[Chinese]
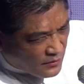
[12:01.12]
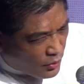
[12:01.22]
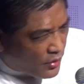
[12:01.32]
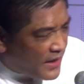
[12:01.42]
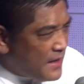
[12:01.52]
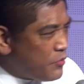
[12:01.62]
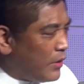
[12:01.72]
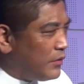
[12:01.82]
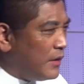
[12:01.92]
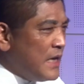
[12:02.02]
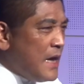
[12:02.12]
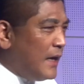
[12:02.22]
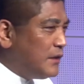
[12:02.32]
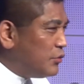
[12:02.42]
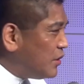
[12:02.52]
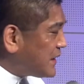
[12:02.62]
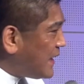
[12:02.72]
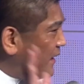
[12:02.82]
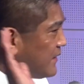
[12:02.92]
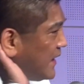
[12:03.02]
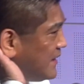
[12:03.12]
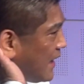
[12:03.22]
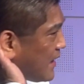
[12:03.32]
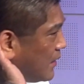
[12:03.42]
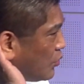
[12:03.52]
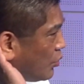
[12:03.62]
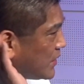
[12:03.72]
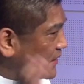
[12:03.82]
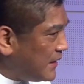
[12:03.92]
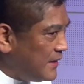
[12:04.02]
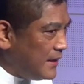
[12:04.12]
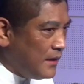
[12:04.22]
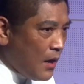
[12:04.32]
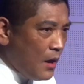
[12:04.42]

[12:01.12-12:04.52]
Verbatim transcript: 都有黑影晃动，而且我就常常听见很多的声音，